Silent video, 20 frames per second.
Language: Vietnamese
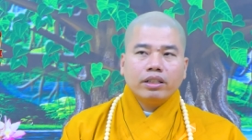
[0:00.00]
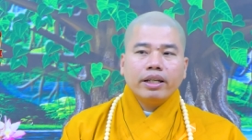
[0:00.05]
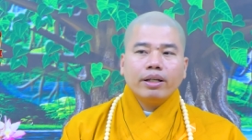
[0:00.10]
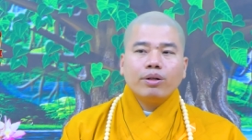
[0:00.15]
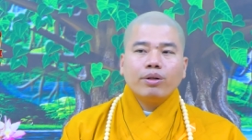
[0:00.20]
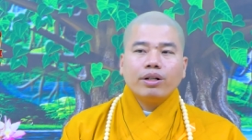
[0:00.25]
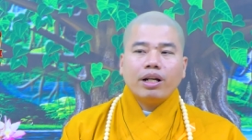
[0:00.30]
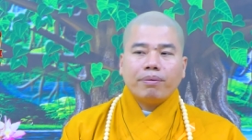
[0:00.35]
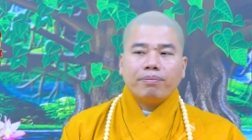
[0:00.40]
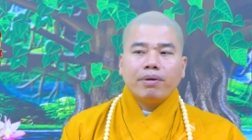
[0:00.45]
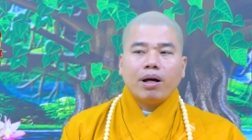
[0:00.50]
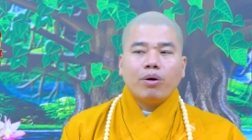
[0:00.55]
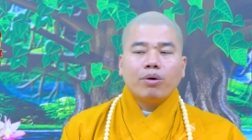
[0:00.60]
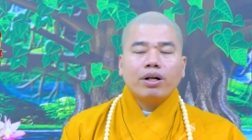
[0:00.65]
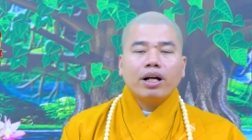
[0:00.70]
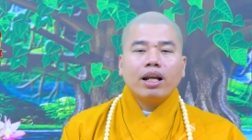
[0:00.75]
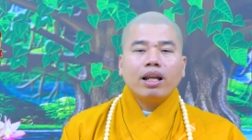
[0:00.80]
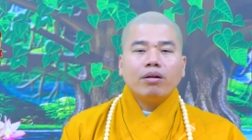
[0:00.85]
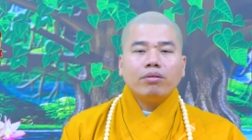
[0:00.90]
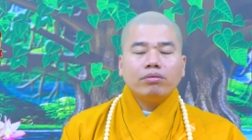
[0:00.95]
khi cô đập
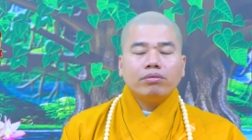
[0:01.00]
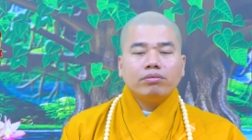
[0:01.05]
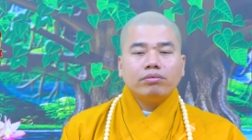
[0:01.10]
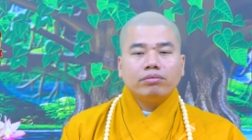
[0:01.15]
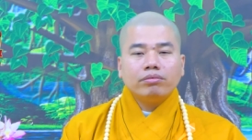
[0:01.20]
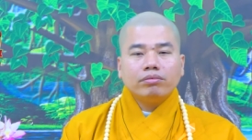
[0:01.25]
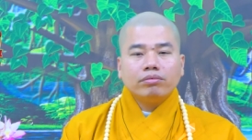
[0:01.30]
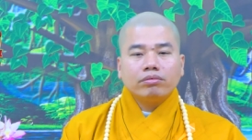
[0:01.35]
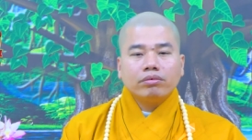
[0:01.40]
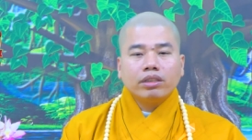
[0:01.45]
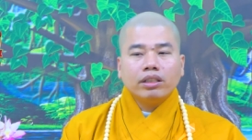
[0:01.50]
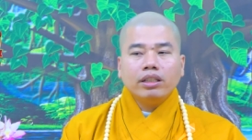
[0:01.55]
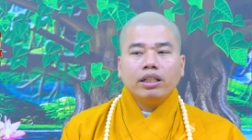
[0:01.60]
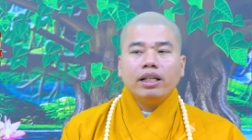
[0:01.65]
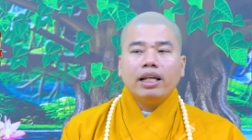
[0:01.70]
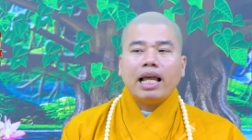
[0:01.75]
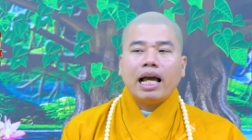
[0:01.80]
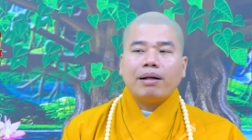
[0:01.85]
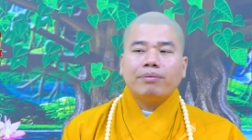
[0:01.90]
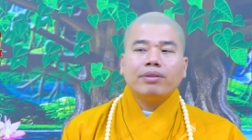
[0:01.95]
đầu cá lóc thì
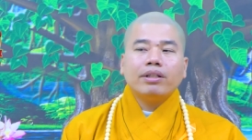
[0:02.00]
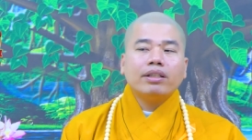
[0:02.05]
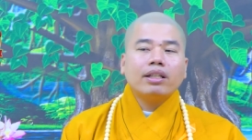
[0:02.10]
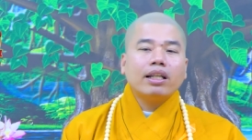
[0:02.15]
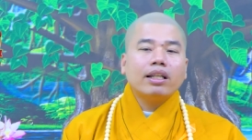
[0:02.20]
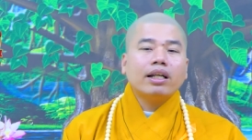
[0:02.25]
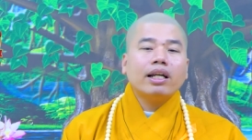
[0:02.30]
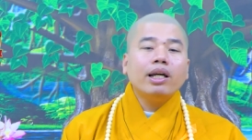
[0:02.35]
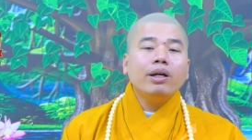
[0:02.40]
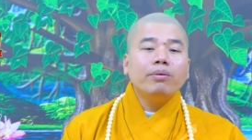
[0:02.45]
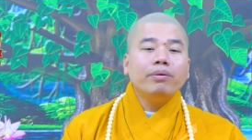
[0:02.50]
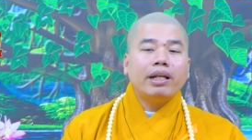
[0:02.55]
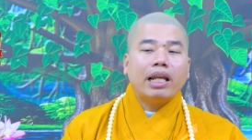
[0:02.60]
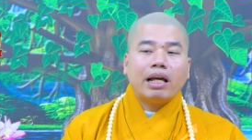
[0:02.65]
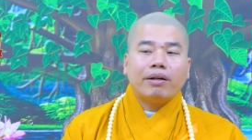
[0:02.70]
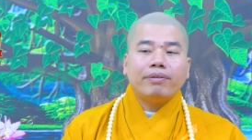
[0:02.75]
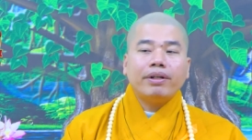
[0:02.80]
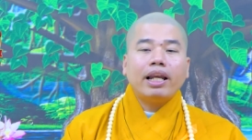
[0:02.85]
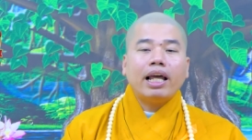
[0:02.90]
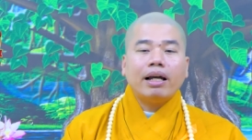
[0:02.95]
đi làm cho người ta kêu mình
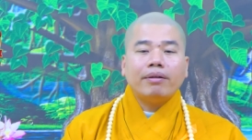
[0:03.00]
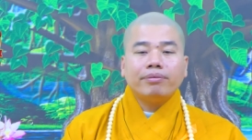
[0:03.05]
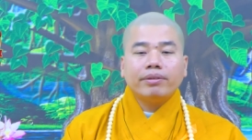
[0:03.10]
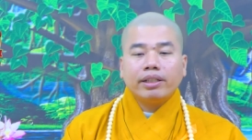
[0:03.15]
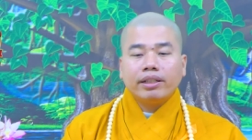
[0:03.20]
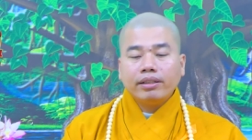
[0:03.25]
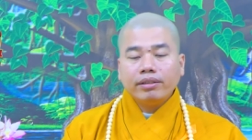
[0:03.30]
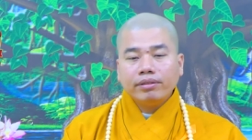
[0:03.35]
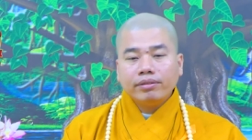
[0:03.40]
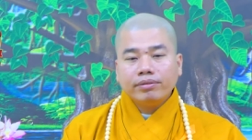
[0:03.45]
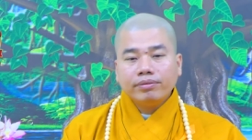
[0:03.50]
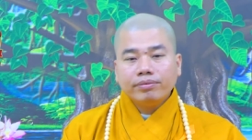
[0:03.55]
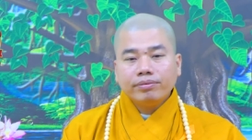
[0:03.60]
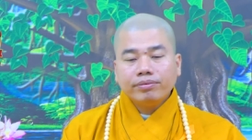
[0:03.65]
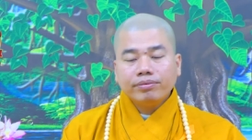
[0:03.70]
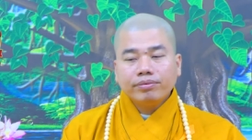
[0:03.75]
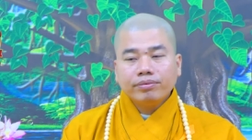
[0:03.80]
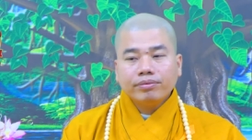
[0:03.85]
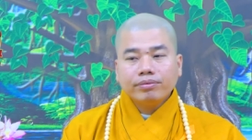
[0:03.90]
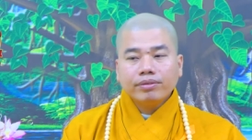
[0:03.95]
làm phải làm chứ
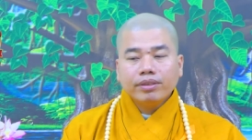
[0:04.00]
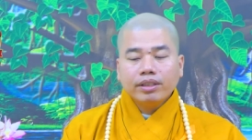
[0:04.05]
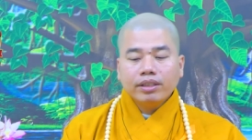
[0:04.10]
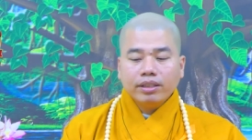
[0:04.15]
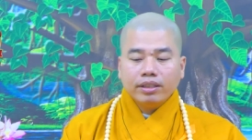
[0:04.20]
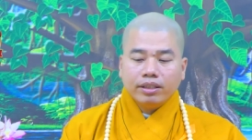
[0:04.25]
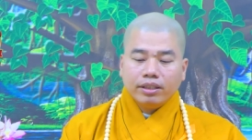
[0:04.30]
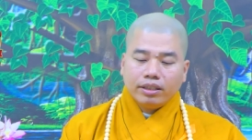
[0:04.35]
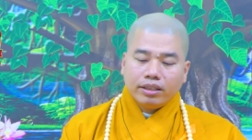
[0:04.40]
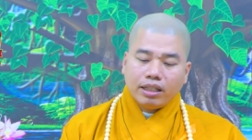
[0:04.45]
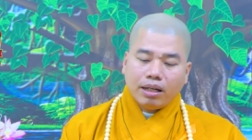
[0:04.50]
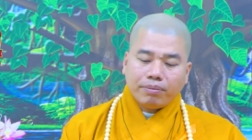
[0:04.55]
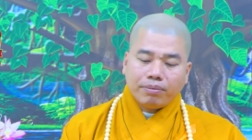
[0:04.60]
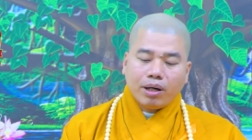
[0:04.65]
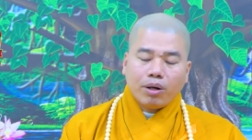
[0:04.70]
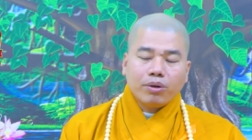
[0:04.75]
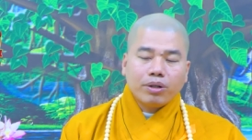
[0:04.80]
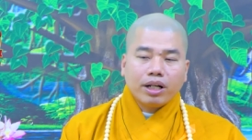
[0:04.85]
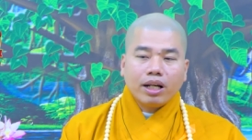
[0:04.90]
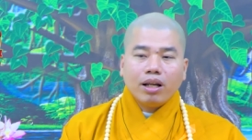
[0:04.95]

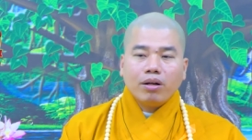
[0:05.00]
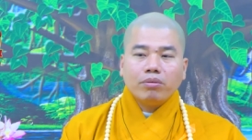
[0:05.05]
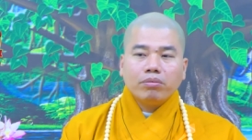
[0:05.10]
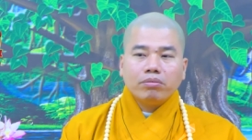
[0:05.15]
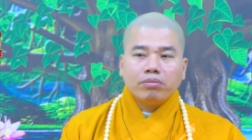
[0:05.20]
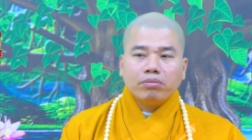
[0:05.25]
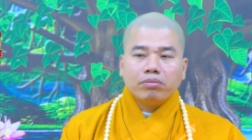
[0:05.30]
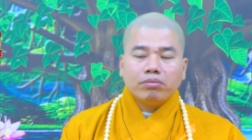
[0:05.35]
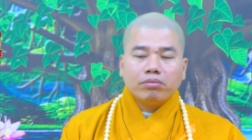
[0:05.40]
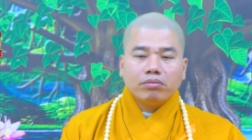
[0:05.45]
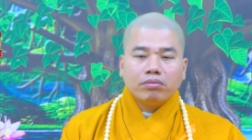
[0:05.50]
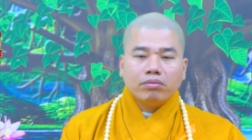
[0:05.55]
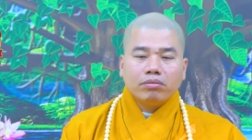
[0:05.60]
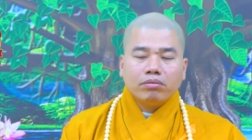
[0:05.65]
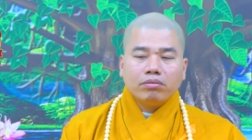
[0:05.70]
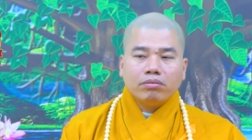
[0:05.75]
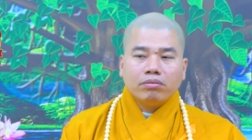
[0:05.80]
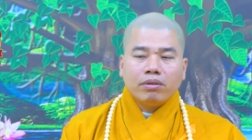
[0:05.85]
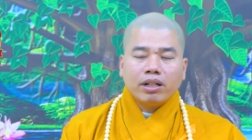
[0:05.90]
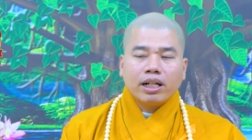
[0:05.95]
đập đầu cá lóc
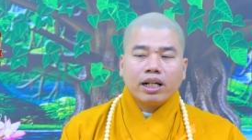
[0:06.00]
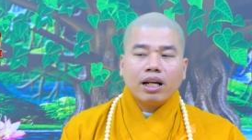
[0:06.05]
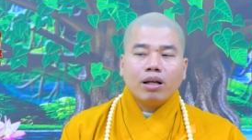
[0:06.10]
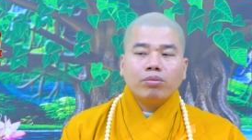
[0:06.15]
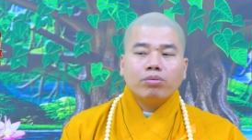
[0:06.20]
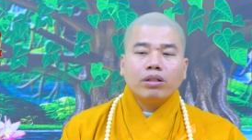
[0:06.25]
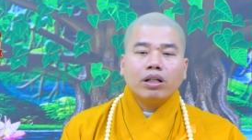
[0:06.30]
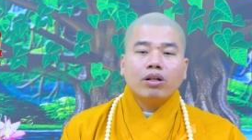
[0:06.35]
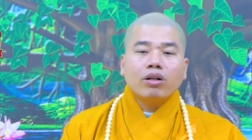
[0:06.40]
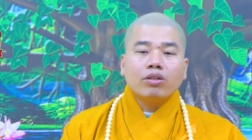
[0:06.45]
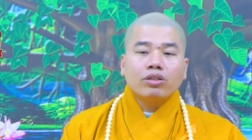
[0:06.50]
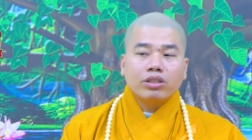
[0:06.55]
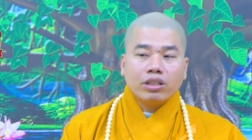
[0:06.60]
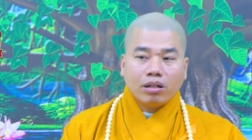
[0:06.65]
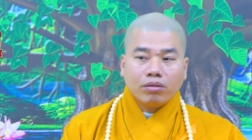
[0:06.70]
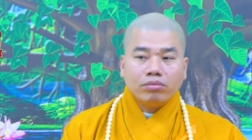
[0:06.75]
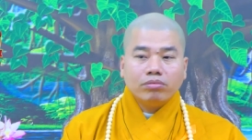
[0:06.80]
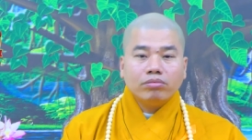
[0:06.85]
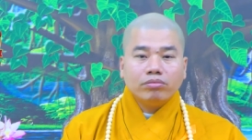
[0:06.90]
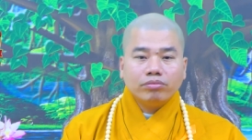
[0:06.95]
mà cá lóc vẫn còn
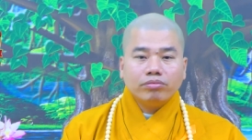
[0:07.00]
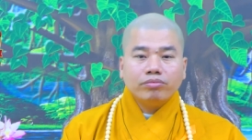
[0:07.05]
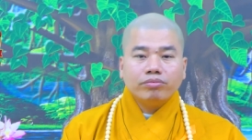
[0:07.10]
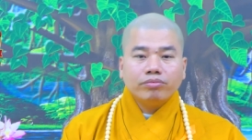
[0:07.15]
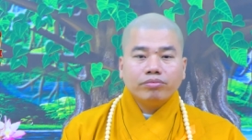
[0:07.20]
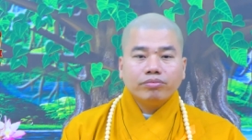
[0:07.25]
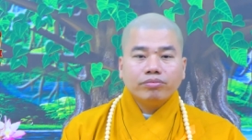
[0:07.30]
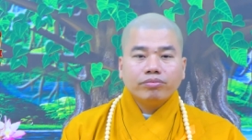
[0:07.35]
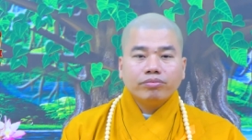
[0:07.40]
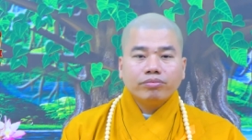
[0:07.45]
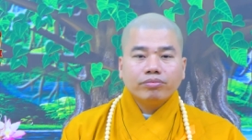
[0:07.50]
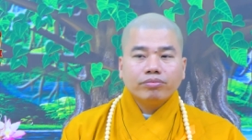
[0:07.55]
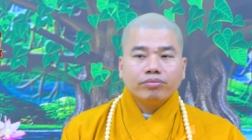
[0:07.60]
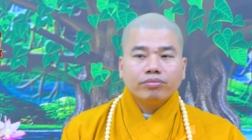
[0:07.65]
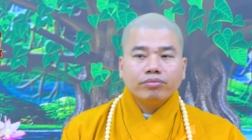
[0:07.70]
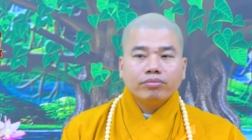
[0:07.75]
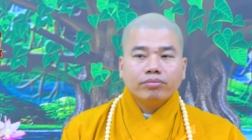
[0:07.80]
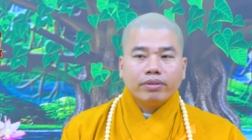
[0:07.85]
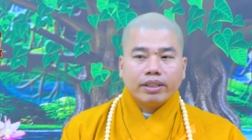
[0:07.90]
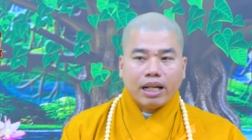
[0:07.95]
sống
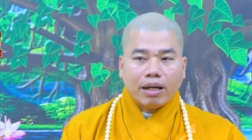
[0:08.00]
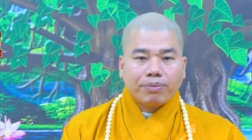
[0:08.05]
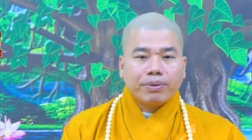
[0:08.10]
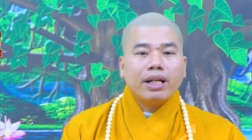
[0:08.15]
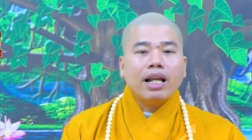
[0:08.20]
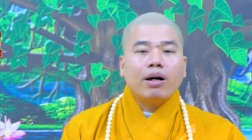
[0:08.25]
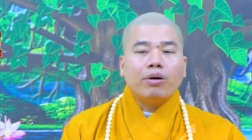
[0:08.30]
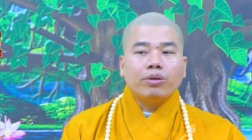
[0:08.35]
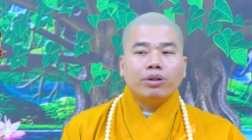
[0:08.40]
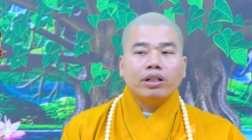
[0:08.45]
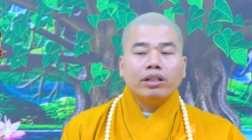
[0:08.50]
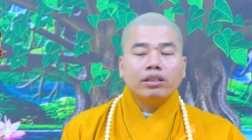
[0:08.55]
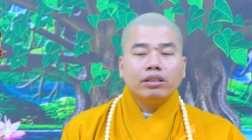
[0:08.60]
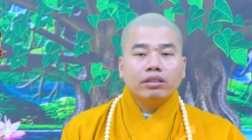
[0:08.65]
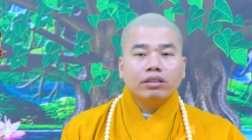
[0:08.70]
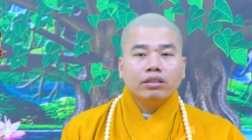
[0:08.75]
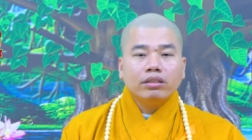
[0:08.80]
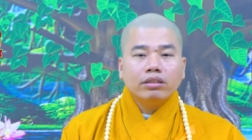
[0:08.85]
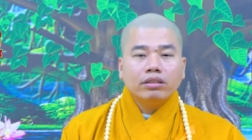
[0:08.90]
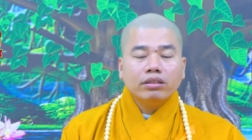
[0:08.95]
đập cái đầu nữa
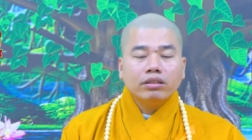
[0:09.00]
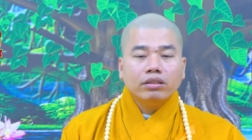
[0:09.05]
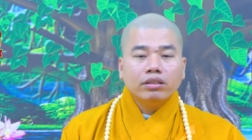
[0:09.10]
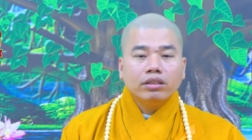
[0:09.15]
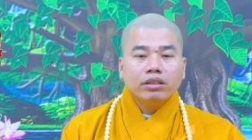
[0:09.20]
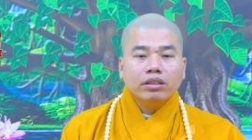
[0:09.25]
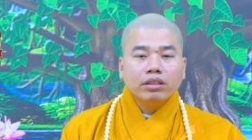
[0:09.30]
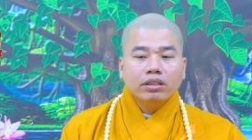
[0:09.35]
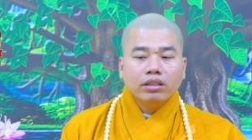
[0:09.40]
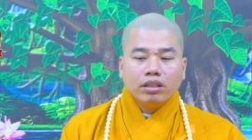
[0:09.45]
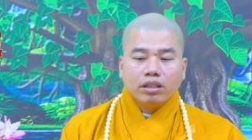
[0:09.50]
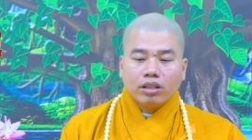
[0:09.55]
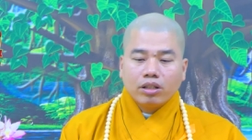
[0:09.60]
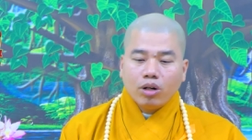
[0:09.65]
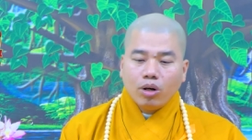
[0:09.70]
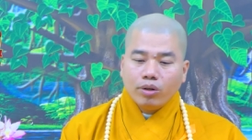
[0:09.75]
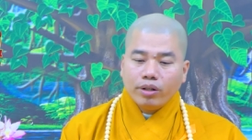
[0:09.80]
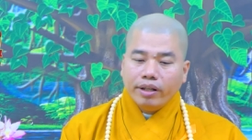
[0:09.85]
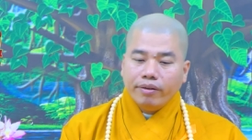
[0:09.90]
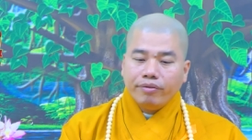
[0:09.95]

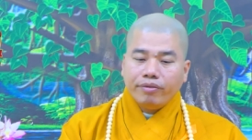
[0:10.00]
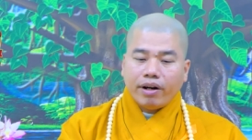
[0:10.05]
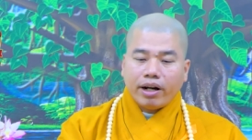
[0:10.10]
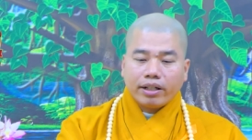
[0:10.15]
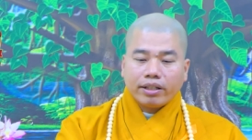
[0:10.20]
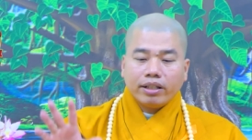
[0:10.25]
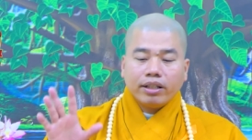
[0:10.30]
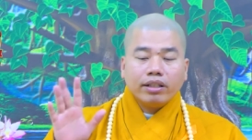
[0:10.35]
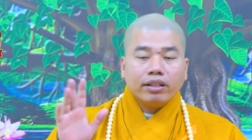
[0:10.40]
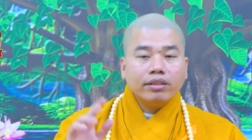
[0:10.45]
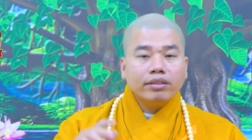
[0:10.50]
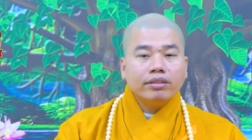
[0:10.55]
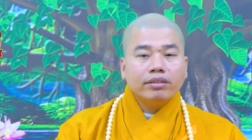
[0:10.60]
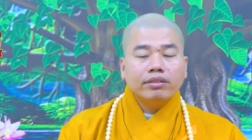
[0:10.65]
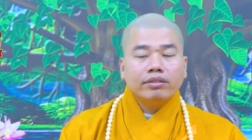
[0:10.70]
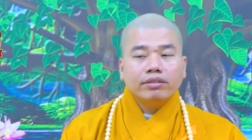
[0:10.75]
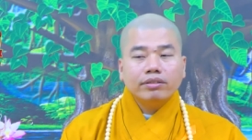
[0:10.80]
rồi cô niệm phật cho nó